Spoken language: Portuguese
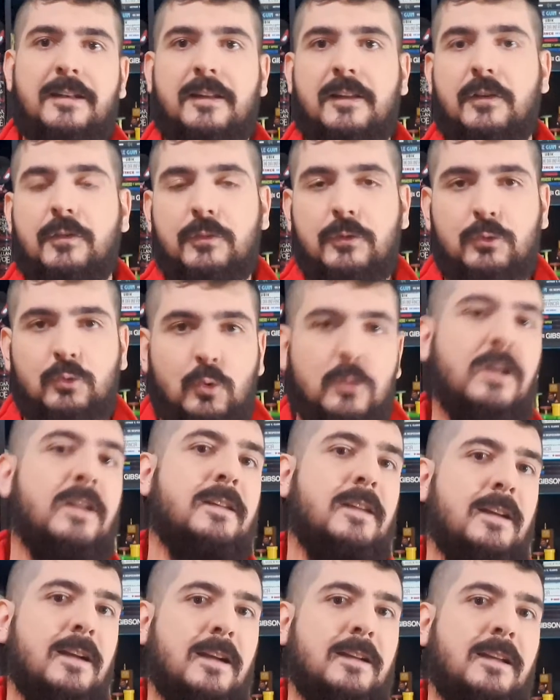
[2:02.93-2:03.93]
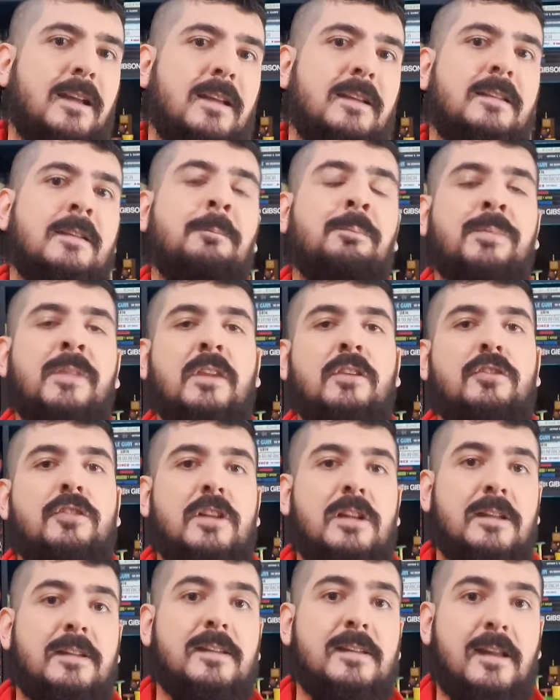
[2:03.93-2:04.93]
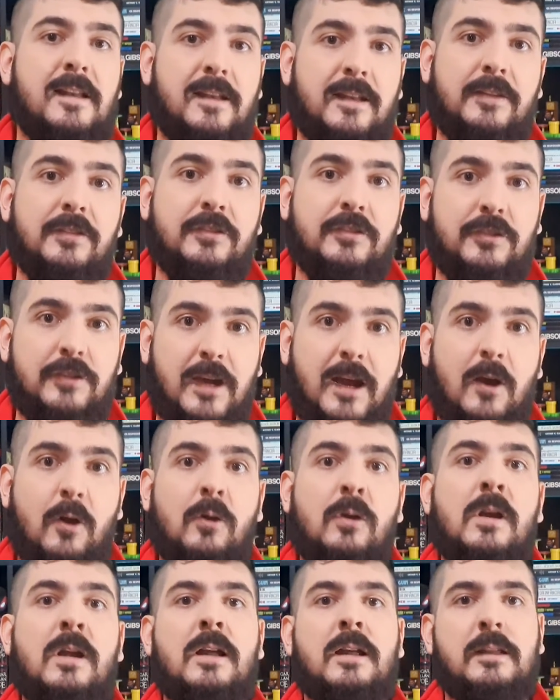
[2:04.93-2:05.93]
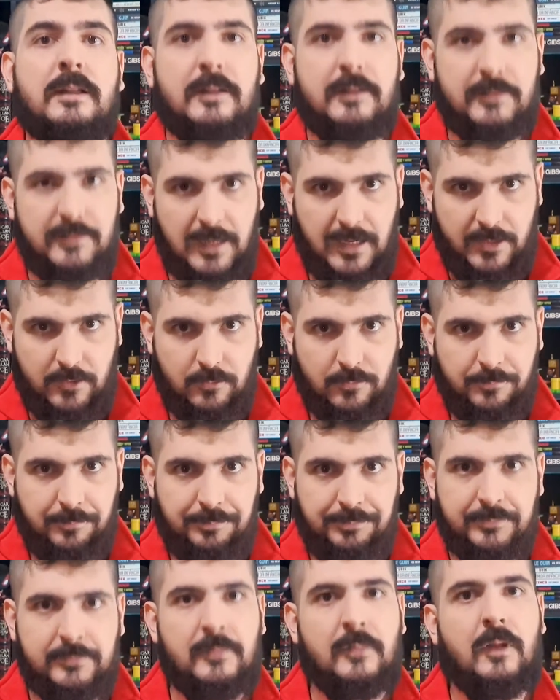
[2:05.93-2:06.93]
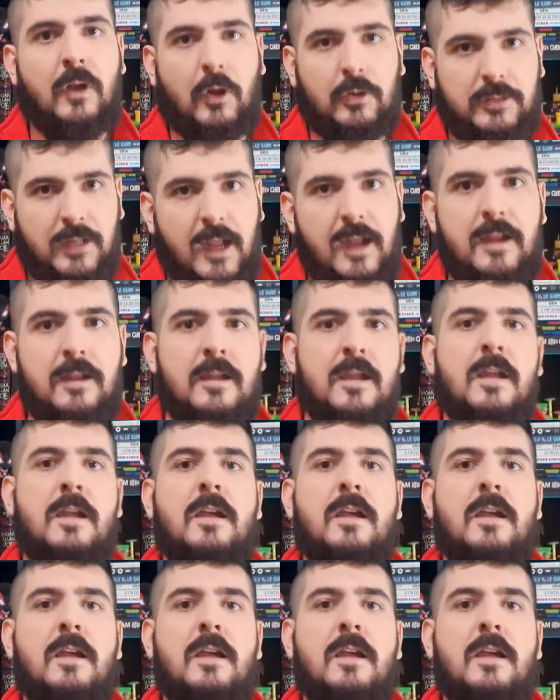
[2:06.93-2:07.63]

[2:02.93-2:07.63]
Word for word: nas futuras HQs de Celestial Zero, ok?